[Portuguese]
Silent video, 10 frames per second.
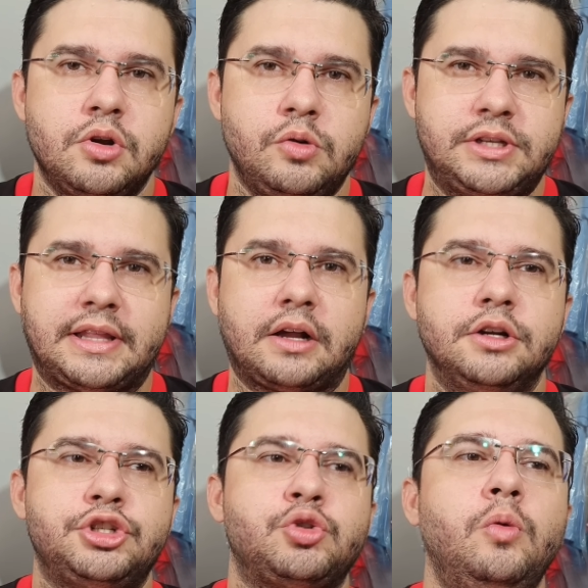Os
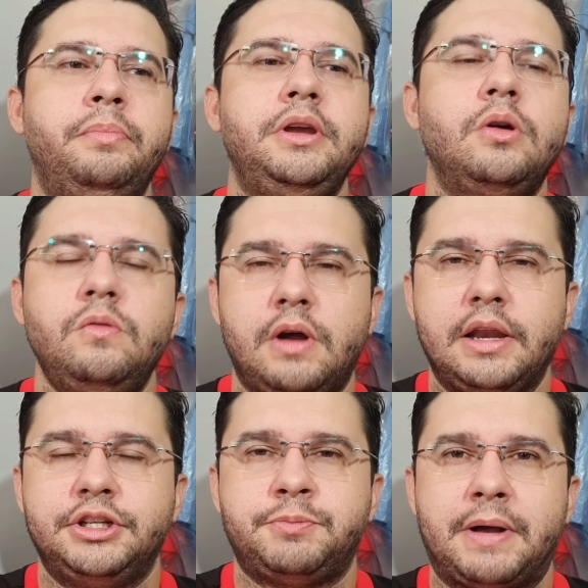atacantes cobriam a
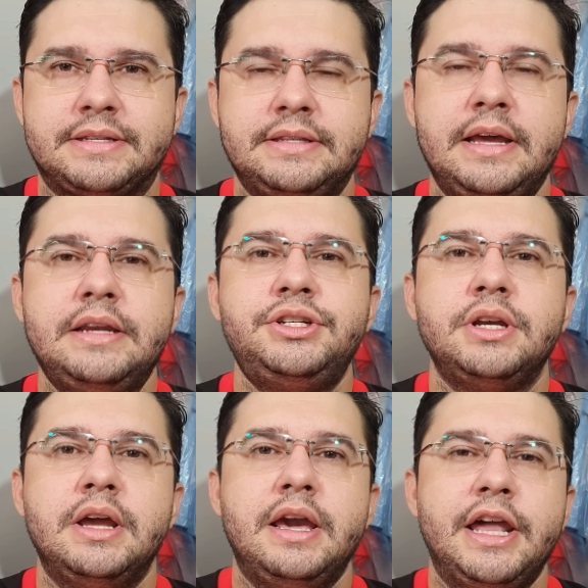linha de passe deles,
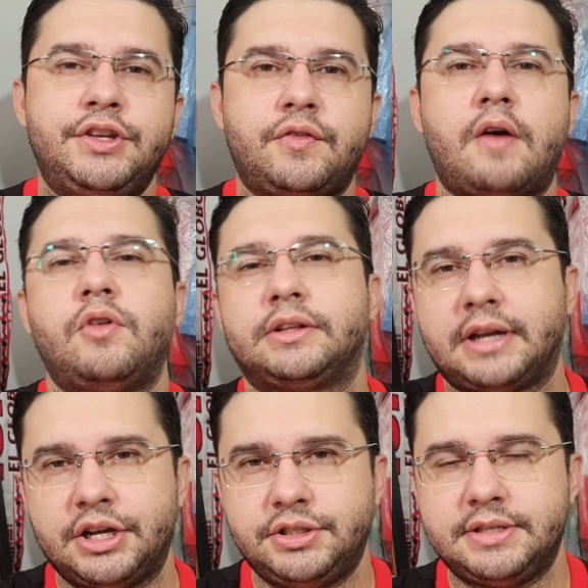eles ficavam
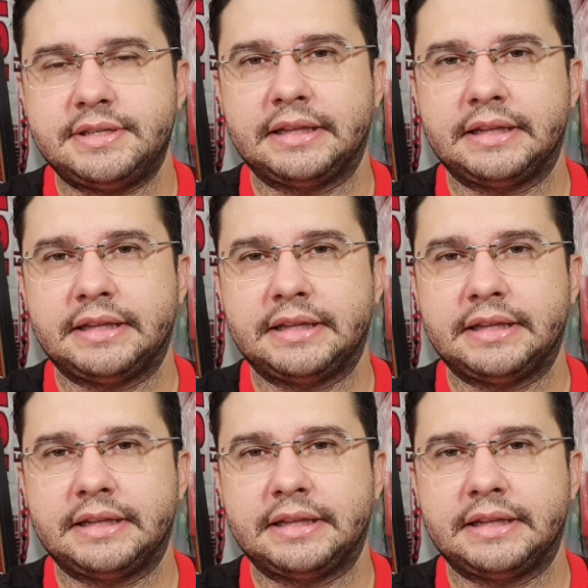atrás desses